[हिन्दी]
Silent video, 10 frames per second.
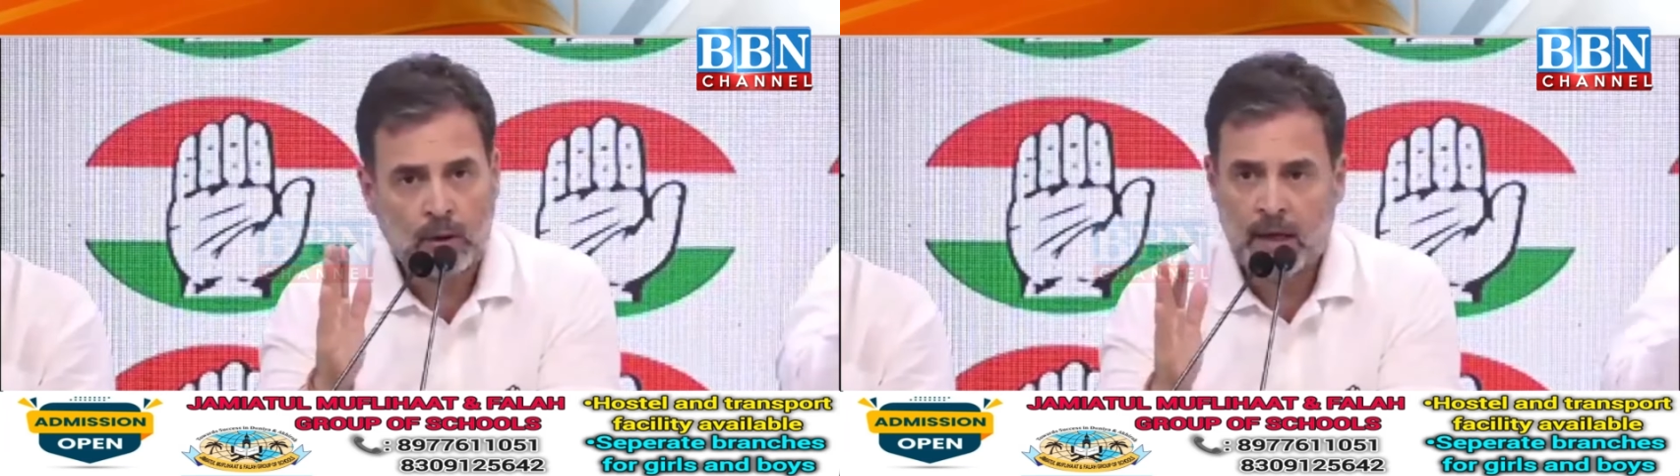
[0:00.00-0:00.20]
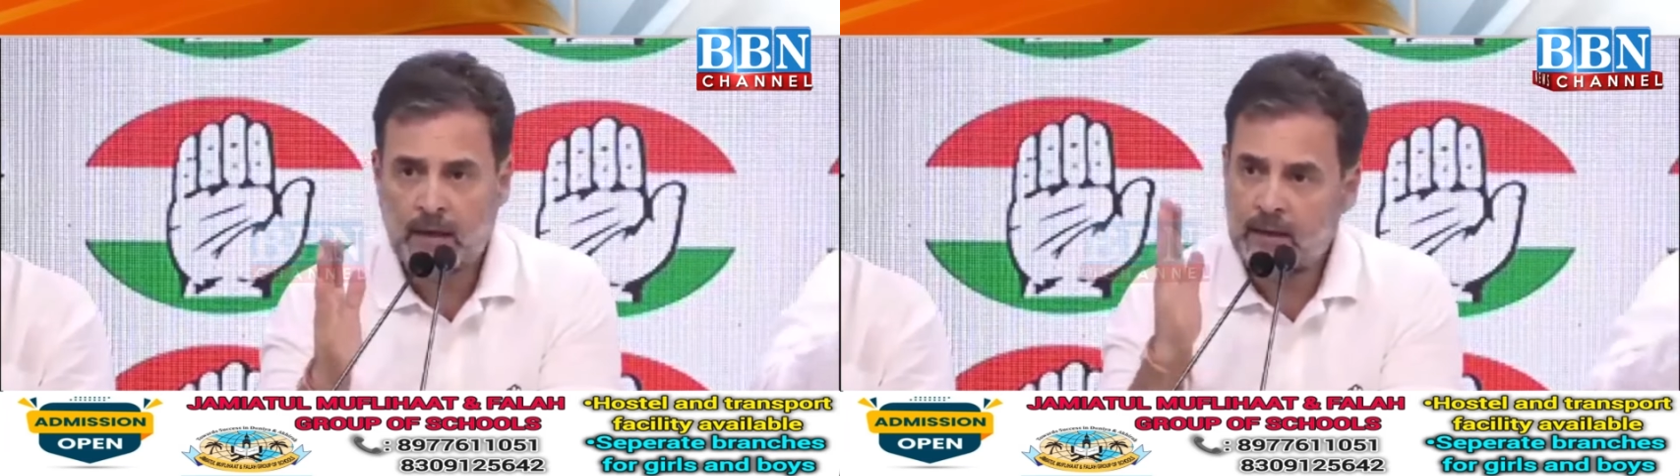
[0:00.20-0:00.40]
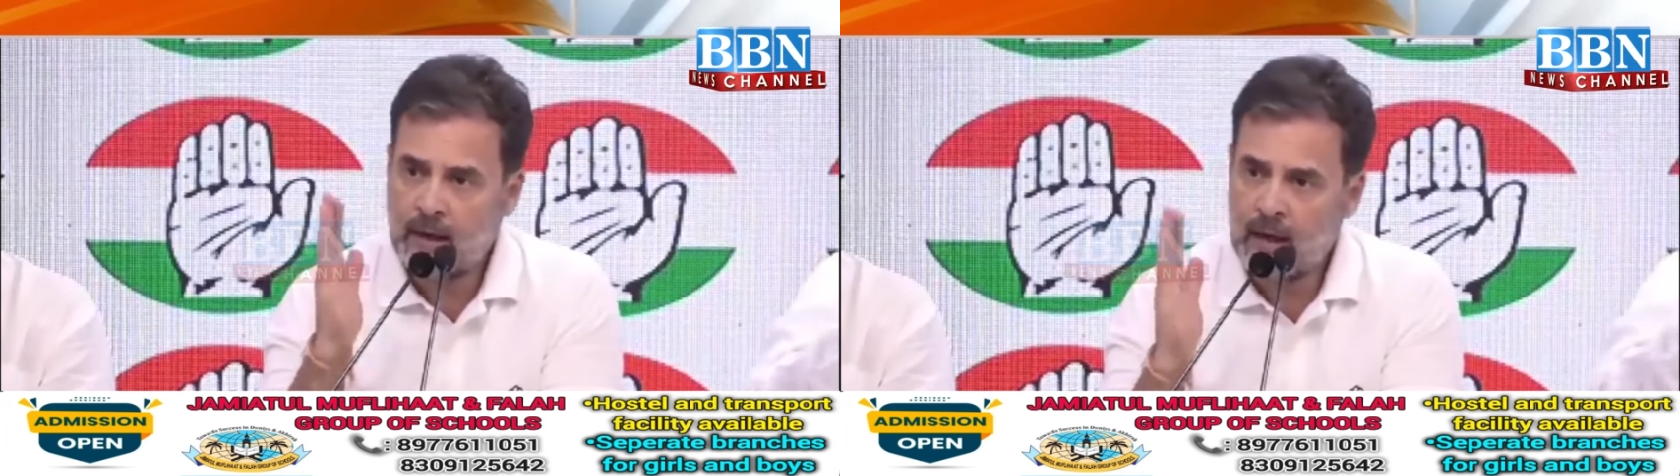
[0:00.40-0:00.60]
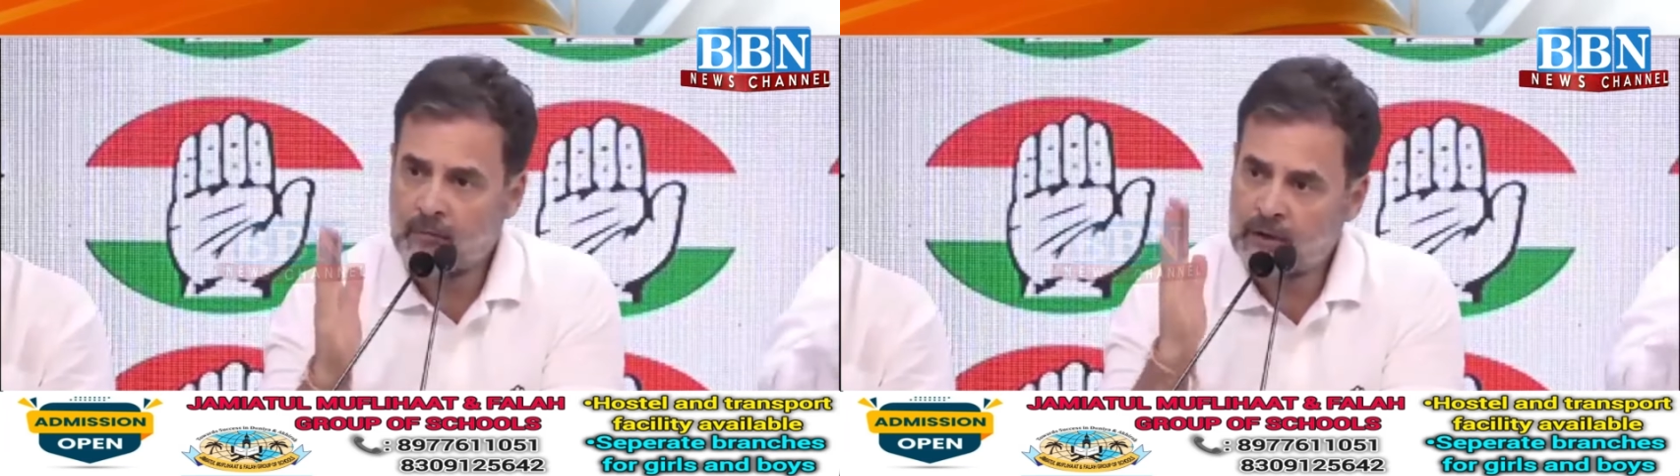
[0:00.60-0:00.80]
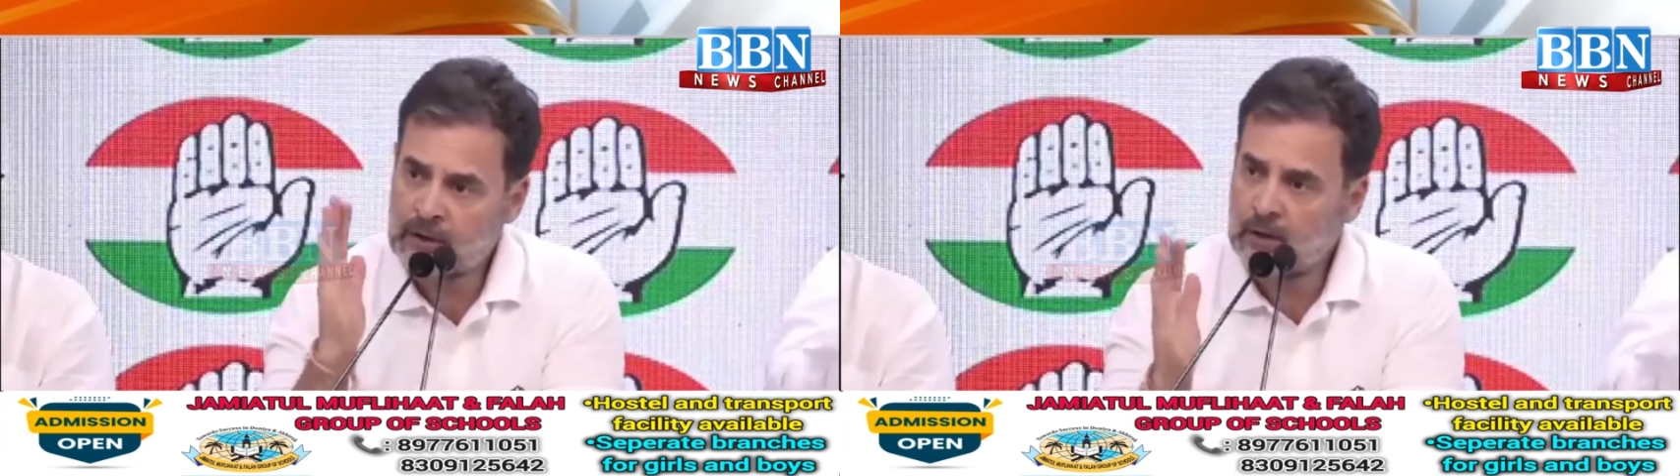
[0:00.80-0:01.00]
एक नया
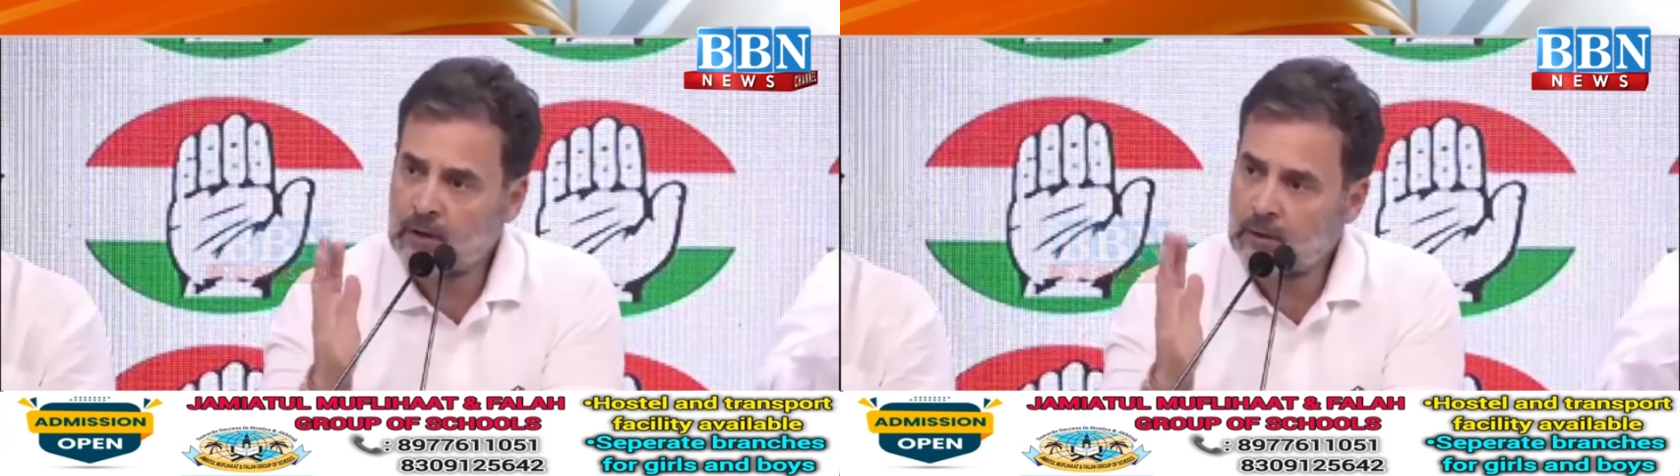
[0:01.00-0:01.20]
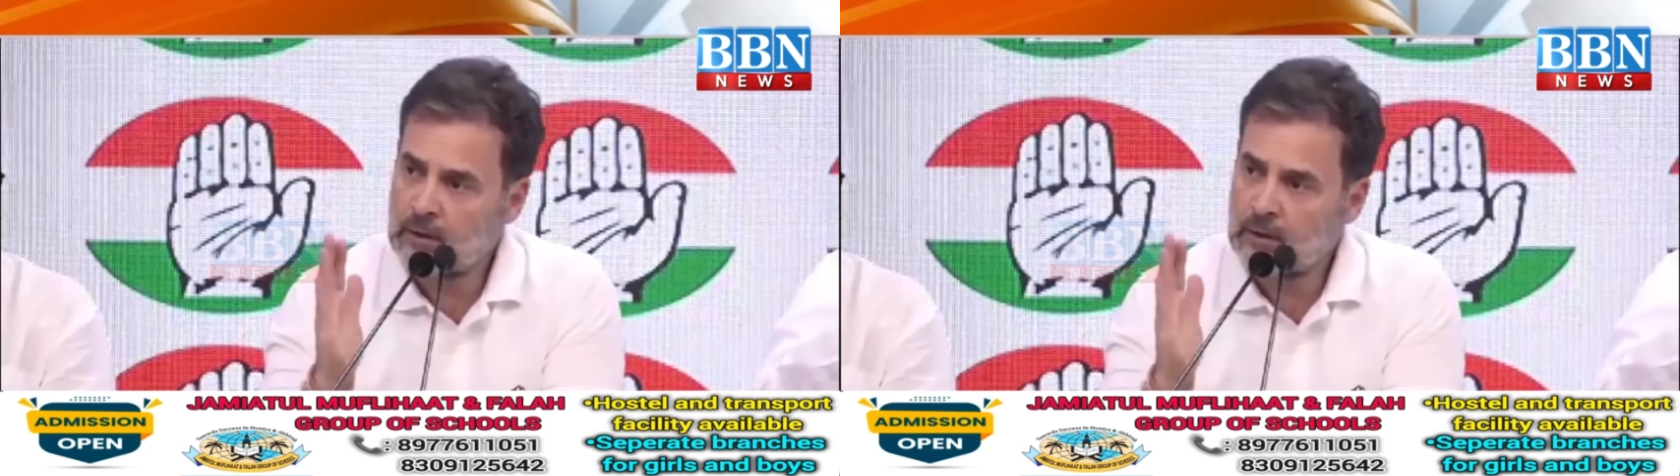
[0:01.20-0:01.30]
विजन